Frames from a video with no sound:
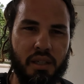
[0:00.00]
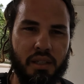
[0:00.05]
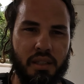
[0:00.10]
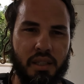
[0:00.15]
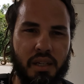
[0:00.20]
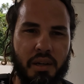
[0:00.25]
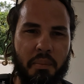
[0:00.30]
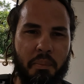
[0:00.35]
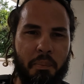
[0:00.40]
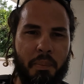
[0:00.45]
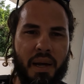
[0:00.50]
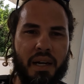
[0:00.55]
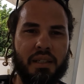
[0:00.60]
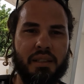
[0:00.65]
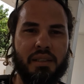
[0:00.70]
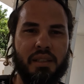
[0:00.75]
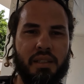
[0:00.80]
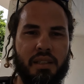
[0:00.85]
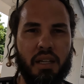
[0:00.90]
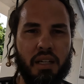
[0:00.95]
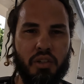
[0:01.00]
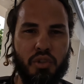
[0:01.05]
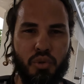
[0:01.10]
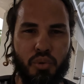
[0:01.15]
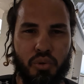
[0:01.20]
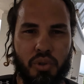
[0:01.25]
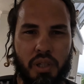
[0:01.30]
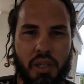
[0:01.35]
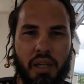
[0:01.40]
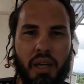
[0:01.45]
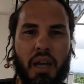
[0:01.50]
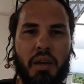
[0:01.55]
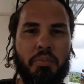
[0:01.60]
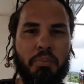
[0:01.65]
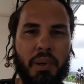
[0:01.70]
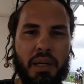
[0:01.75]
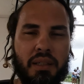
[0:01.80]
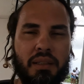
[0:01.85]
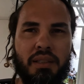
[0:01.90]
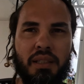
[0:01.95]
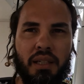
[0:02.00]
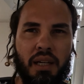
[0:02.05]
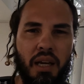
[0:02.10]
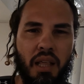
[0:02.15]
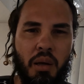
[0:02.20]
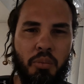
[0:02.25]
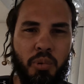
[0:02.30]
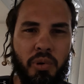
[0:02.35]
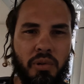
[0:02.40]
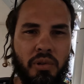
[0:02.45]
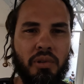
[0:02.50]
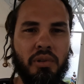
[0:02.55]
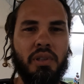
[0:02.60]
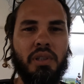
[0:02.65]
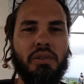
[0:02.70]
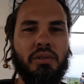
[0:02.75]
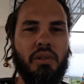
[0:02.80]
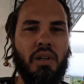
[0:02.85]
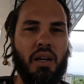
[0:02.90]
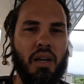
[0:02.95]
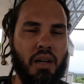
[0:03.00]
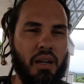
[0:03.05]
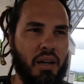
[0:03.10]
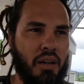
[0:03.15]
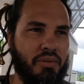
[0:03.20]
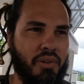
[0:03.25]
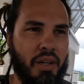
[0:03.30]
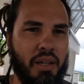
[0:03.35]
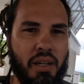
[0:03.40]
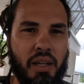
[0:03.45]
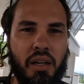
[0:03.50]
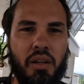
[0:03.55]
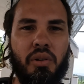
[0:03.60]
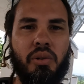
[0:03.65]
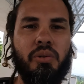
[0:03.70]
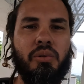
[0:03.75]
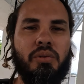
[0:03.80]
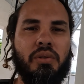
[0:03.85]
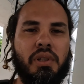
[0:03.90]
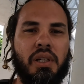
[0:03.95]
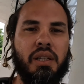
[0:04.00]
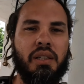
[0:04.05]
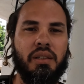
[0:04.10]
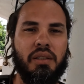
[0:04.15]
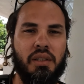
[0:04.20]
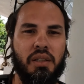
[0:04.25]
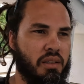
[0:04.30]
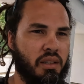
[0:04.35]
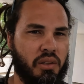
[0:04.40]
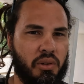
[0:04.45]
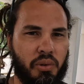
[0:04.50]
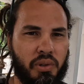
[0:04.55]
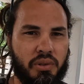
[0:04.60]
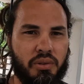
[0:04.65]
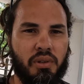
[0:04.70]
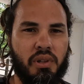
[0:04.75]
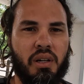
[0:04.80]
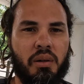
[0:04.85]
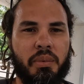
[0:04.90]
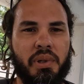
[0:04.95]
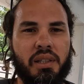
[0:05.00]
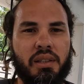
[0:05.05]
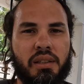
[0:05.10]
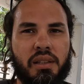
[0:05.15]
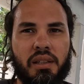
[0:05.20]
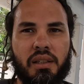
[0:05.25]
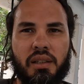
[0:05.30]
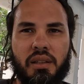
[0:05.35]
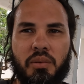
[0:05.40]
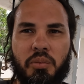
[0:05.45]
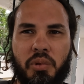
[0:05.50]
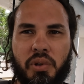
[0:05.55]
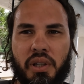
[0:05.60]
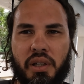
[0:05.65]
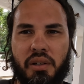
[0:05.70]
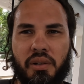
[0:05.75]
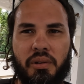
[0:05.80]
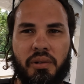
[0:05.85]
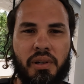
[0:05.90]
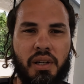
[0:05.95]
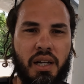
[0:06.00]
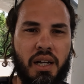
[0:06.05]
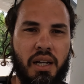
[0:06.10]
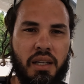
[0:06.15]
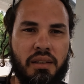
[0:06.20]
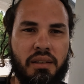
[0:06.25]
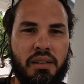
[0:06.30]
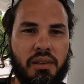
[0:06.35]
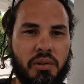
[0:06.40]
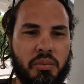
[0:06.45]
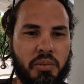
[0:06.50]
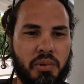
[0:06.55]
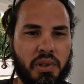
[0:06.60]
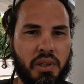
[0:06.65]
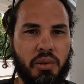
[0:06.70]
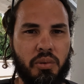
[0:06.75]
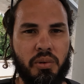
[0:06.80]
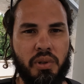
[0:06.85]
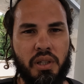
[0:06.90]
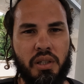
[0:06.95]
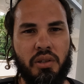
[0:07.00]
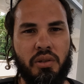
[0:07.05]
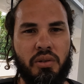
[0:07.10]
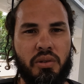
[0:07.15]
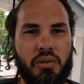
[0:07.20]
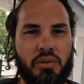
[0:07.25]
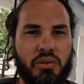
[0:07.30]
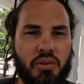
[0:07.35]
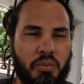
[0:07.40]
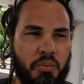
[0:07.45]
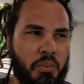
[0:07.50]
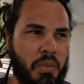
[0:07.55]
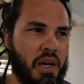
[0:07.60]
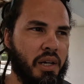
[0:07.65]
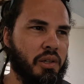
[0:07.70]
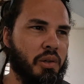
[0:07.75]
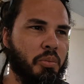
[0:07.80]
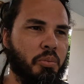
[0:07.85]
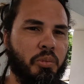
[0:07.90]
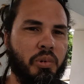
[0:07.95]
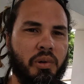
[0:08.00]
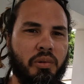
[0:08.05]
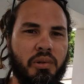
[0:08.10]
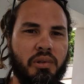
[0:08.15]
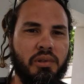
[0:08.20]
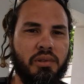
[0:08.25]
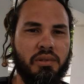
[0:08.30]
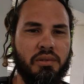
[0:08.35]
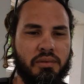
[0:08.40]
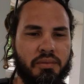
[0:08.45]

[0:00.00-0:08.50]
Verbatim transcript: que tienen parte del yunque, hay parte en cada pueblo de eso, la, la falda del yunque, que no es solamente como que Río Grande, como que Luquillo, no, son varios pueblos.